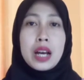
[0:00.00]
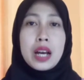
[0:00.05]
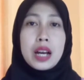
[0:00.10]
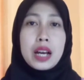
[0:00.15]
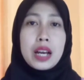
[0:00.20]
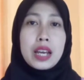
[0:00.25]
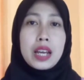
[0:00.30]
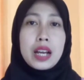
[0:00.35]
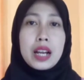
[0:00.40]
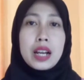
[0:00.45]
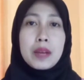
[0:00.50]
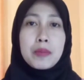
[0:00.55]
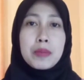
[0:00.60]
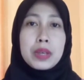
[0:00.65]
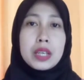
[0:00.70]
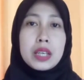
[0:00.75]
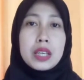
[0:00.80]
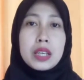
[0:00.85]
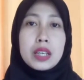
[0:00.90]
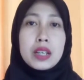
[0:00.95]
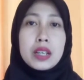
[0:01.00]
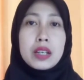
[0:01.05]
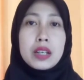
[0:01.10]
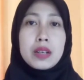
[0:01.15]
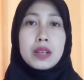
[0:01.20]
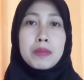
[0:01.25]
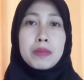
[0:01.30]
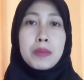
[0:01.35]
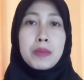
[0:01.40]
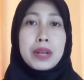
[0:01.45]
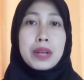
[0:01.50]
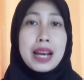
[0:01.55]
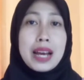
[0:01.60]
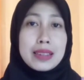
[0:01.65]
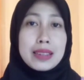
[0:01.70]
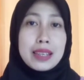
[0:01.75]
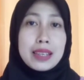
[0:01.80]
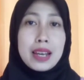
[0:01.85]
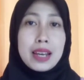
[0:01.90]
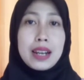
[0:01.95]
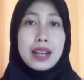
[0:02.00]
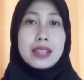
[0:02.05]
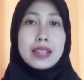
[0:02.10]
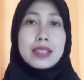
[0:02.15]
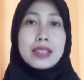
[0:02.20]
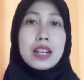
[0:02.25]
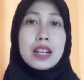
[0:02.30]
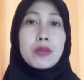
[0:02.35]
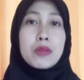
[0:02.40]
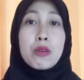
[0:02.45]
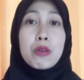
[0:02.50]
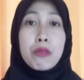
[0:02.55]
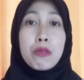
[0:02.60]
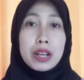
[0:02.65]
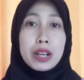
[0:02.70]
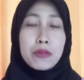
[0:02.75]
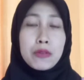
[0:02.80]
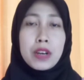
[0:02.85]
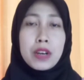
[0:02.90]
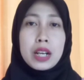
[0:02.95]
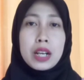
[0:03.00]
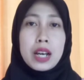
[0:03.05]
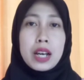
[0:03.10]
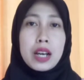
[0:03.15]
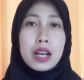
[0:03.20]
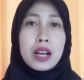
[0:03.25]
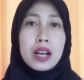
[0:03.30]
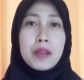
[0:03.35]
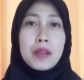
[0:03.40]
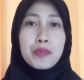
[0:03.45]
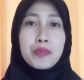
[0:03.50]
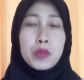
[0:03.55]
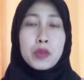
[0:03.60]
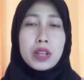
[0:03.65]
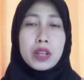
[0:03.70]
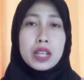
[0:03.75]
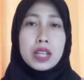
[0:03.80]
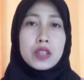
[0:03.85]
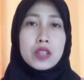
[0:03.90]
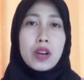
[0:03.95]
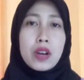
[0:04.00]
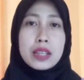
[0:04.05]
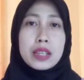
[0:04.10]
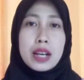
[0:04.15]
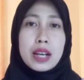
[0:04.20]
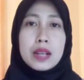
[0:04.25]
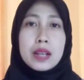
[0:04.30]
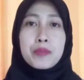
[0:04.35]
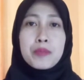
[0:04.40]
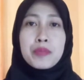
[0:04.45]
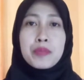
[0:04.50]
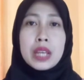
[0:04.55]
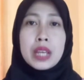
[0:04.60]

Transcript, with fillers: kayak lebih memperhatikan aja lebih aware karena wajah soalnya kan